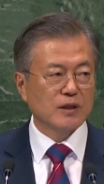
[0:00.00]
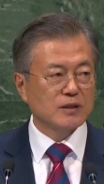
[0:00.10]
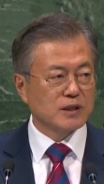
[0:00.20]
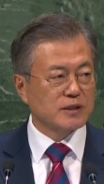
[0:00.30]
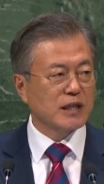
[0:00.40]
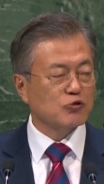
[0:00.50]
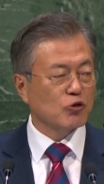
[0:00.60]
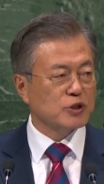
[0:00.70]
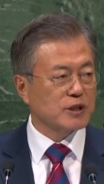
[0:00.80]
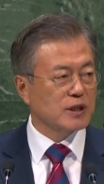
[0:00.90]
전쟁
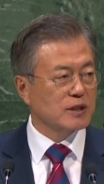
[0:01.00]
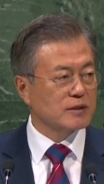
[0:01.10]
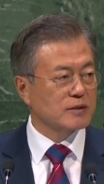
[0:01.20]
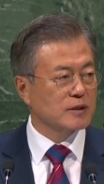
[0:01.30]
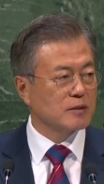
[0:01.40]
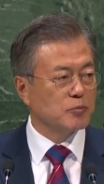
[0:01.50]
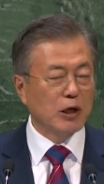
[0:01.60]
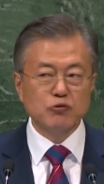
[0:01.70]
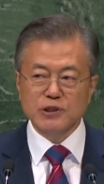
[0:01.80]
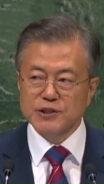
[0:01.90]
종식은
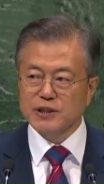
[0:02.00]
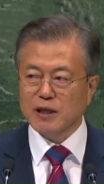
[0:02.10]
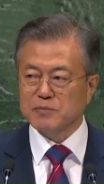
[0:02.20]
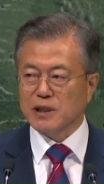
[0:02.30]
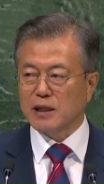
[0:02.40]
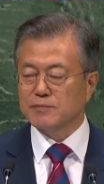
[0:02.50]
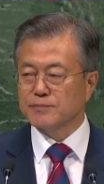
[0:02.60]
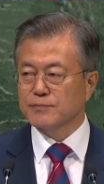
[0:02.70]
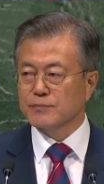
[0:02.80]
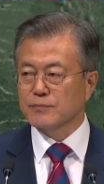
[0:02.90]
매우 절실합니다.
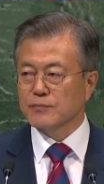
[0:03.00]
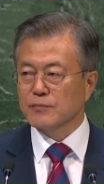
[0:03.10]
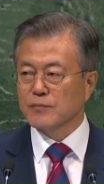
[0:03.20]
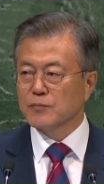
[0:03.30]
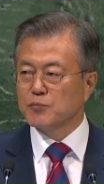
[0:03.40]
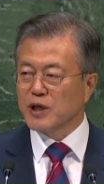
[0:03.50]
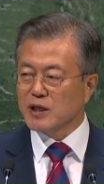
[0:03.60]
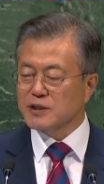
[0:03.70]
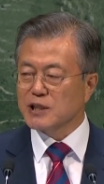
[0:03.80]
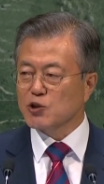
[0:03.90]
평화
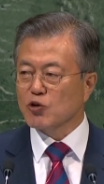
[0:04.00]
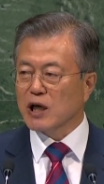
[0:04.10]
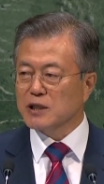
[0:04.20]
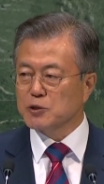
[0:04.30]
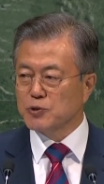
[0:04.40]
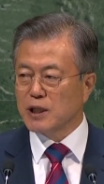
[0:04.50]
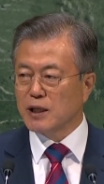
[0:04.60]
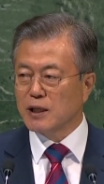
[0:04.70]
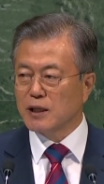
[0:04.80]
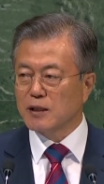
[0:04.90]
체제로 가기 위해
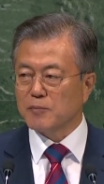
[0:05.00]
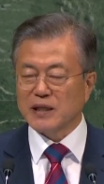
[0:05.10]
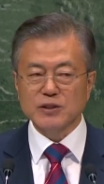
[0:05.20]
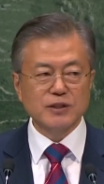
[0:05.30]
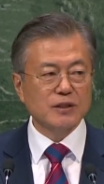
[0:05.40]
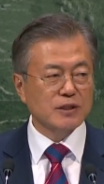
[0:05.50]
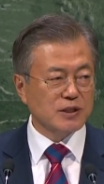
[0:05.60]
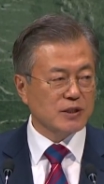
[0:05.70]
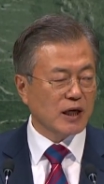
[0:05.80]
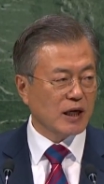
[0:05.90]
반드시
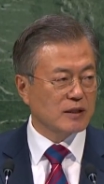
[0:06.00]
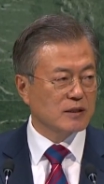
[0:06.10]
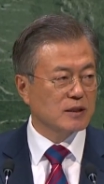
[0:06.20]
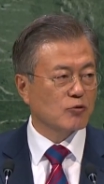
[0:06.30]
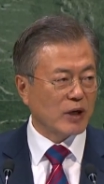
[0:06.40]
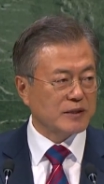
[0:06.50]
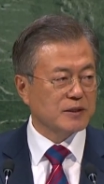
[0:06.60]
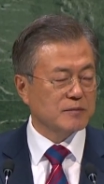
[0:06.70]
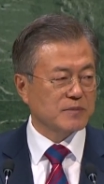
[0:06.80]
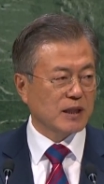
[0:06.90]
거쳐야 할
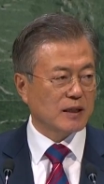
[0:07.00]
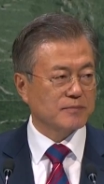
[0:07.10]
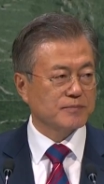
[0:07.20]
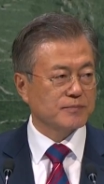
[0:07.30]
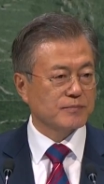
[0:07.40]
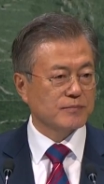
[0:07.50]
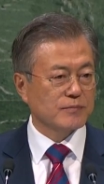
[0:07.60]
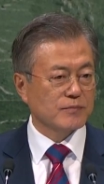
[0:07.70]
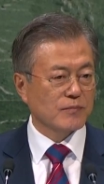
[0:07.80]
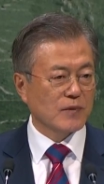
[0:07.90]
과정입니다.
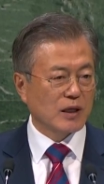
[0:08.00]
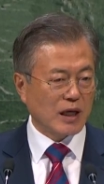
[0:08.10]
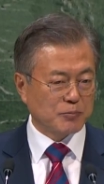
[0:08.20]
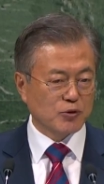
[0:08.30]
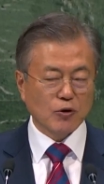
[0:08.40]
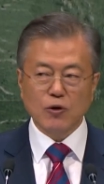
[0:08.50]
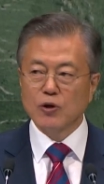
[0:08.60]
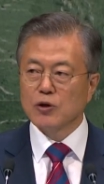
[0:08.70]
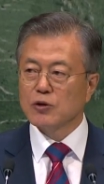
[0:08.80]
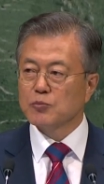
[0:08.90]

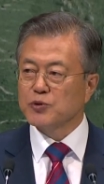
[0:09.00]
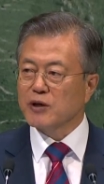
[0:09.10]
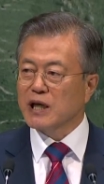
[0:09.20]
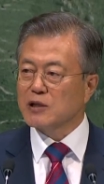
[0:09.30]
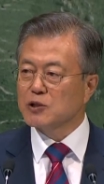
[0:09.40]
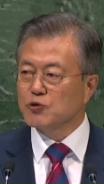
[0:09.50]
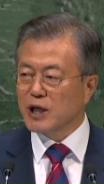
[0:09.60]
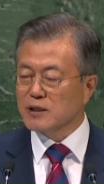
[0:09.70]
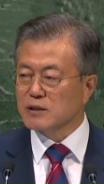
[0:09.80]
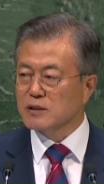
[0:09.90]
앞으로 비핵화를
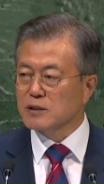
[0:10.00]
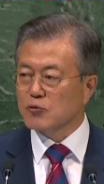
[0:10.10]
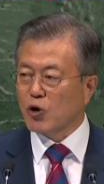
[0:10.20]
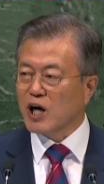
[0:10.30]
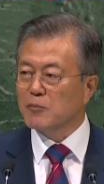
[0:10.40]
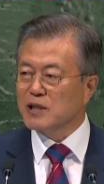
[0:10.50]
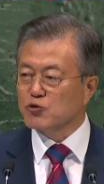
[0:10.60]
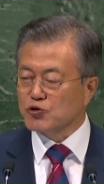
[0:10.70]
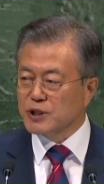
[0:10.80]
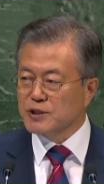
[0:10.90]
위한 과감한
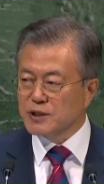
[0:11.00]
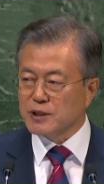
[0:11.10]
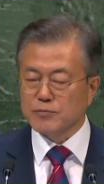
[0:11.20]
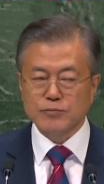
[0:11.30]
조치들이